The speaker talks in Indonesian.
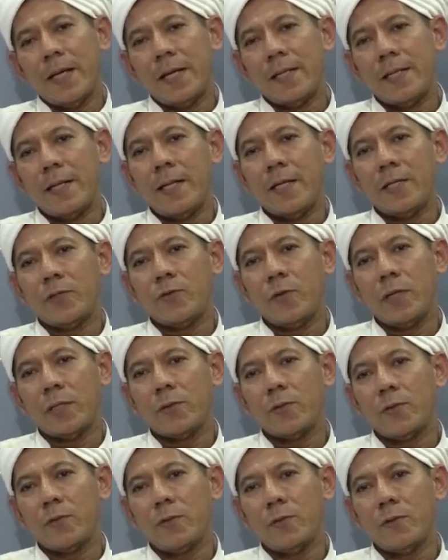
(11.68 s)
adalah
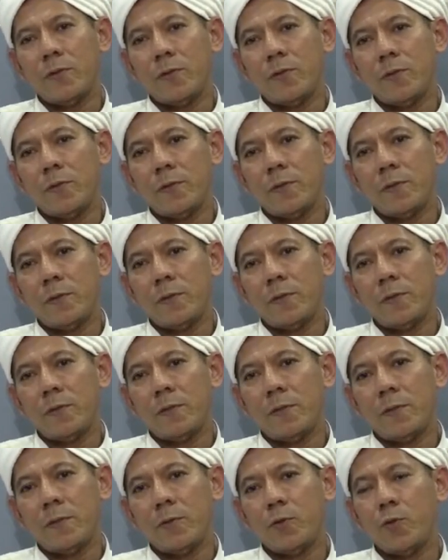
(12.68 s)
suatu
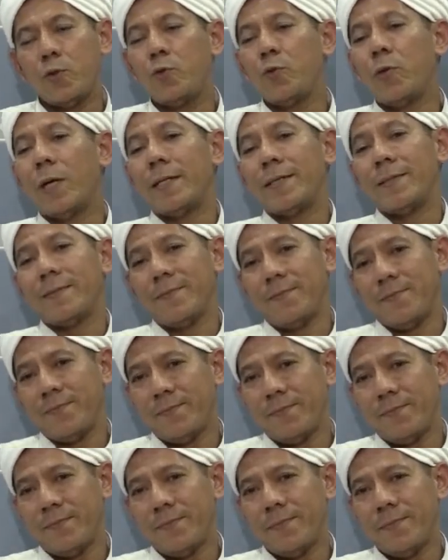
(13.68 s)
tujuan
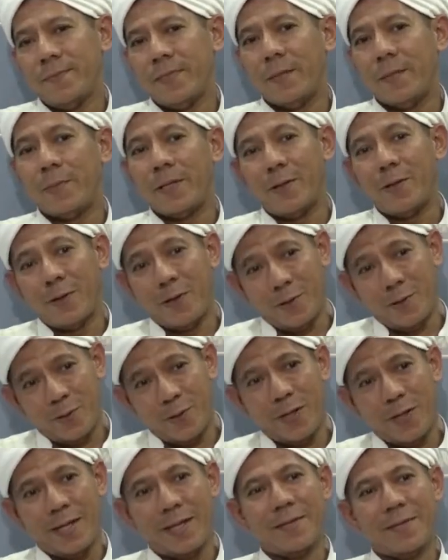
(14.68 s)
daripada orang
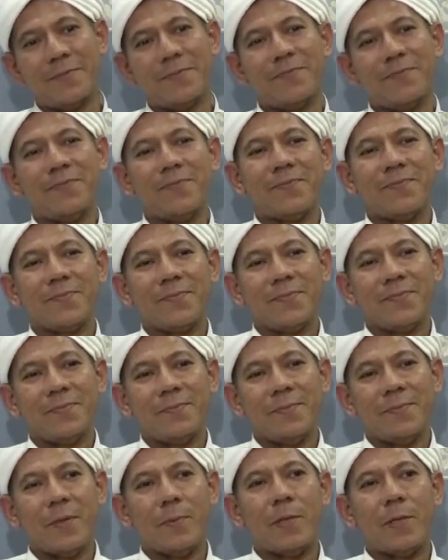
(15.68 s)
soleh,
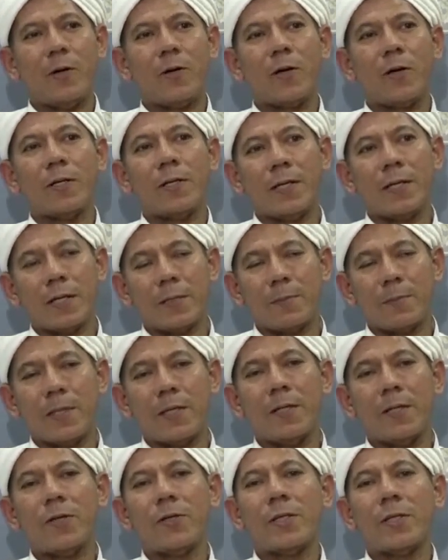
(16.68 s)
daripada orang dekat
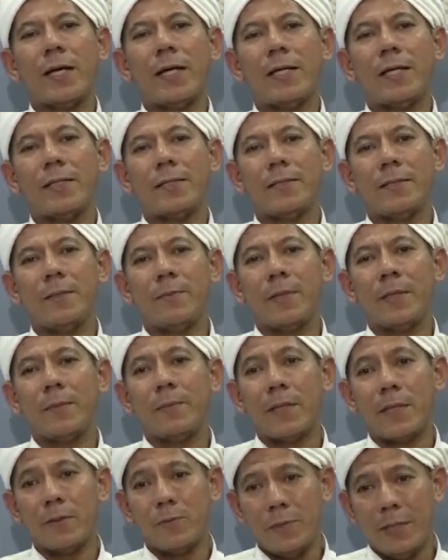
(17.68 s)
pada Allah Taala,
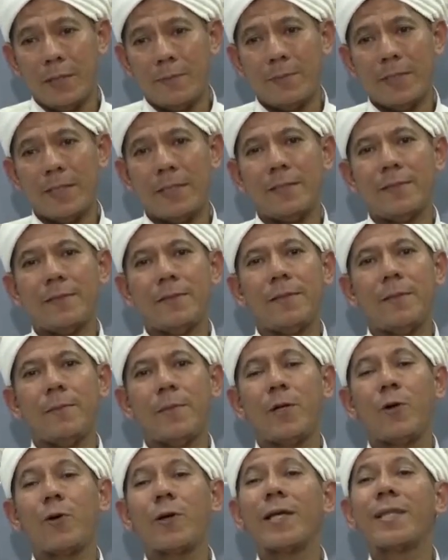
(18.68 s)
daripada para ulama,
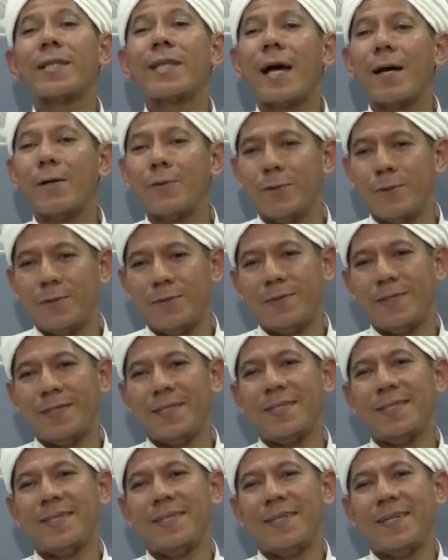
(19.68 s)
daripada orang yang tahu
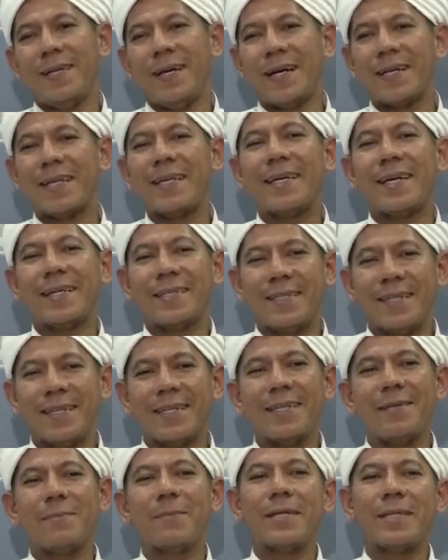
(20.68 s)
ya
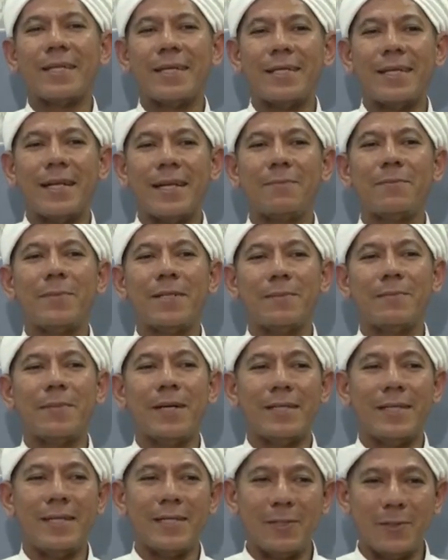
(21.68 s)
hakikatnya kenikmatan dalam
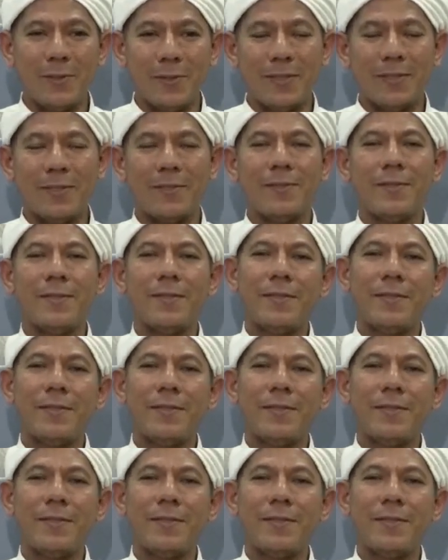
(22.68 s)
beribadah itu gitu.